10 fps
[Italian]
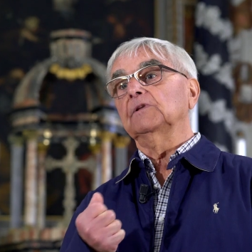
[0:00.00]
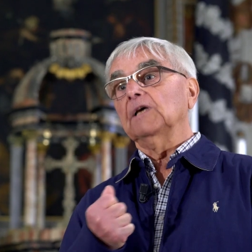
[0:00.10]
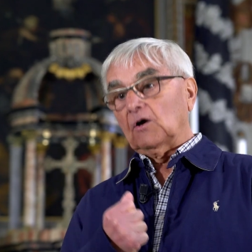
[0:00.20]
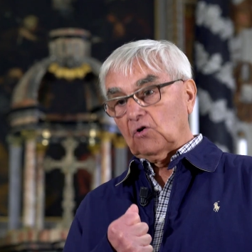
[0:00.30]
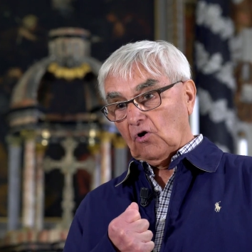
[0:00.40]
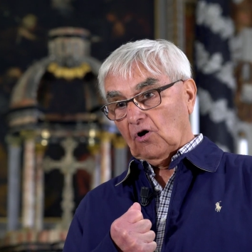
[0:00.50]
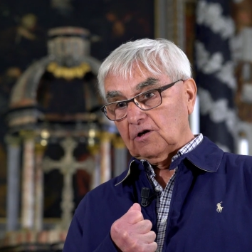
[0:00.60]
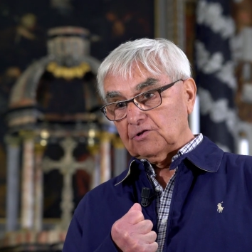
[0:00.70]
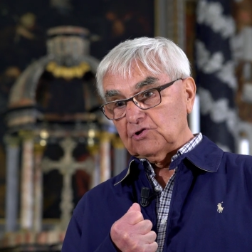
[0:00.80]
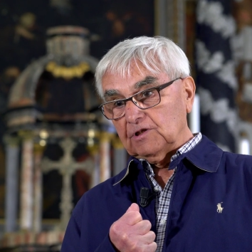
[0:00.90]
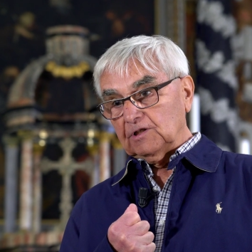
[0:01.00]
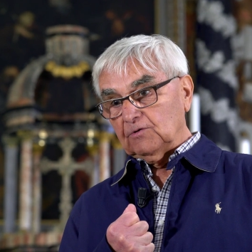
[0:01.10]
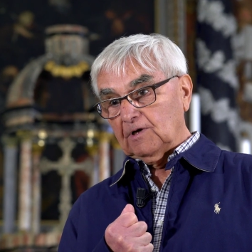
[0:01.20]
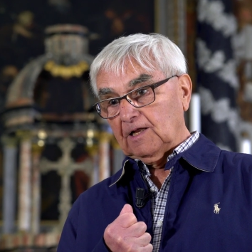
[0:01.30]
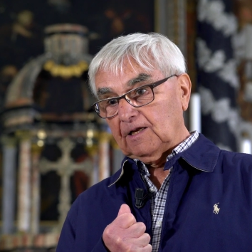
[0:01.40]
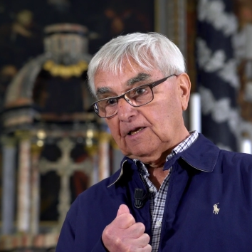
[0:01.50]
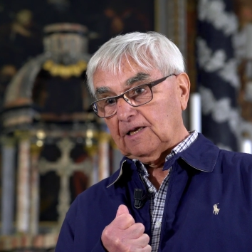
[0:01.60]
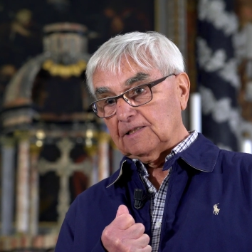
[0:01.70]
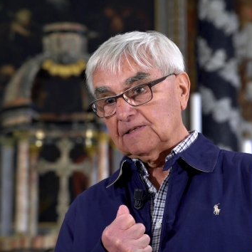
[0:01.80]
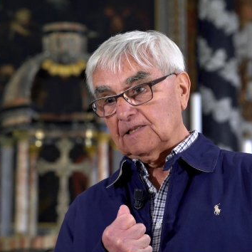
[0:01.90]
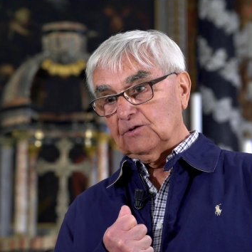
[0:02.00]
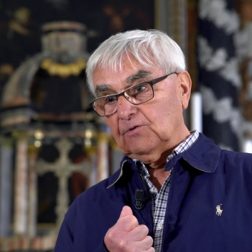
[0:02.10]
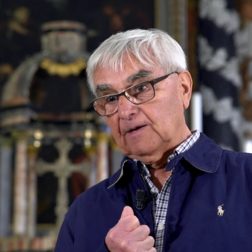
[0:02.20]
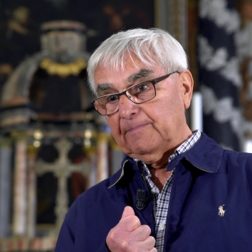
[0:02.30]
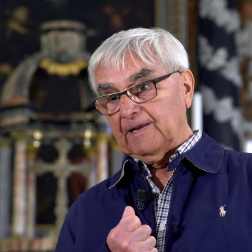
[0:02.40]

ti accorgi di una ricchezza, di una